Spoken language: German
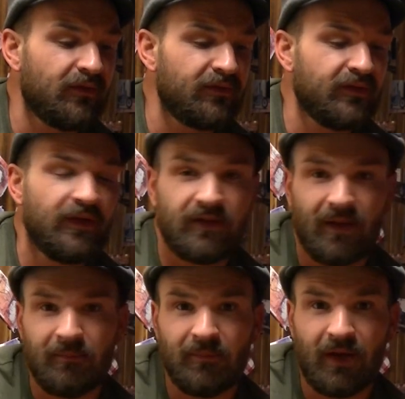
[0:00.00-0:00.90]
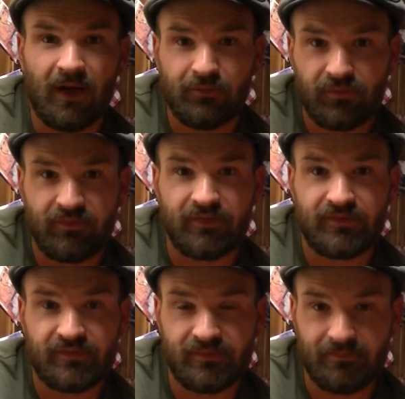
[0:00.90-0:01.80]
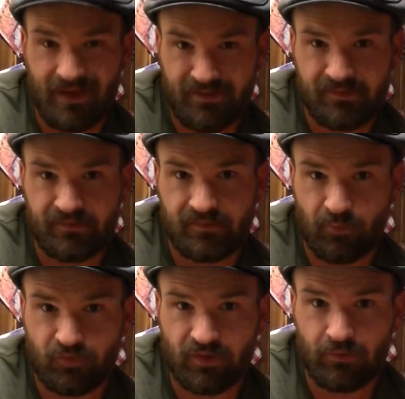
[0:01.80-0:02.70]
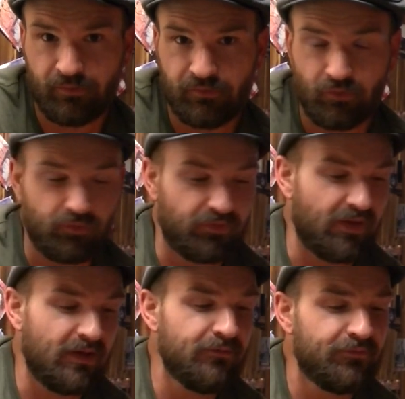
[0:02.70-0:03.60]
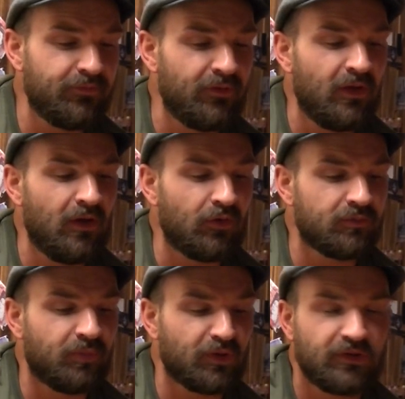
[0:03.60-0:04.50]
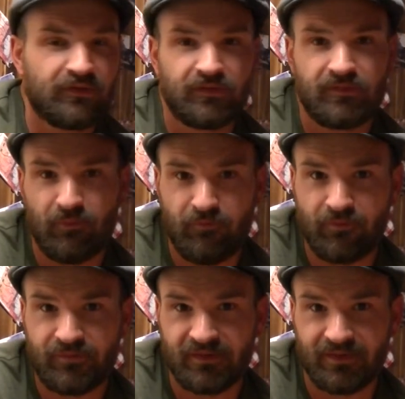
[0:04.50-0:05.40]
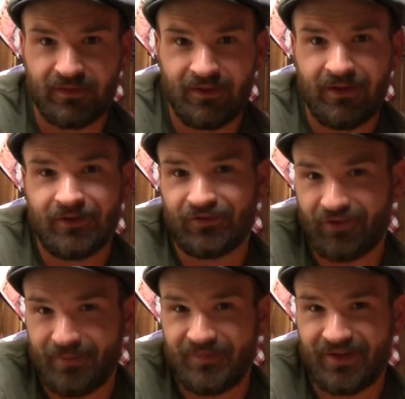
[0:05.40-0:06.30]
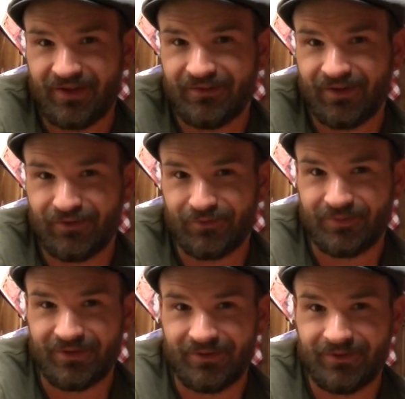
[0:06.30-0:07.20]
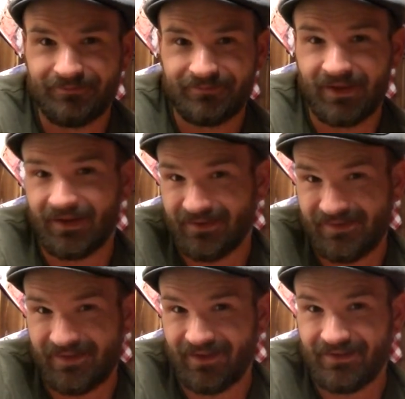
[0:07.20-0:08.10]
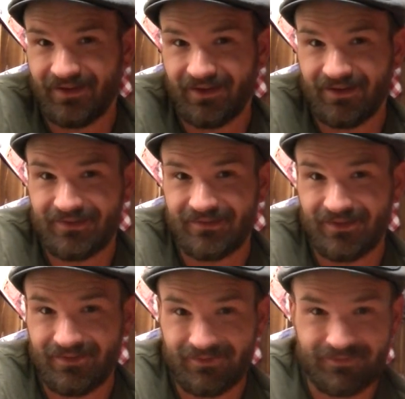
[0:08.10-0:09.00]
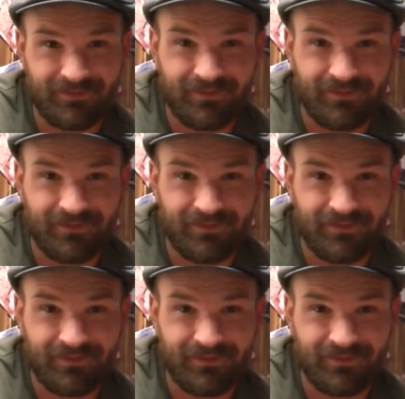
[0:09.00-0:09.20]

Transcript: Destilliert am 21. März 2011 und bottelt 2015. Da schreiben sie kein Datum hin. Ne? Er kann jetzt drei Jahre alt sein,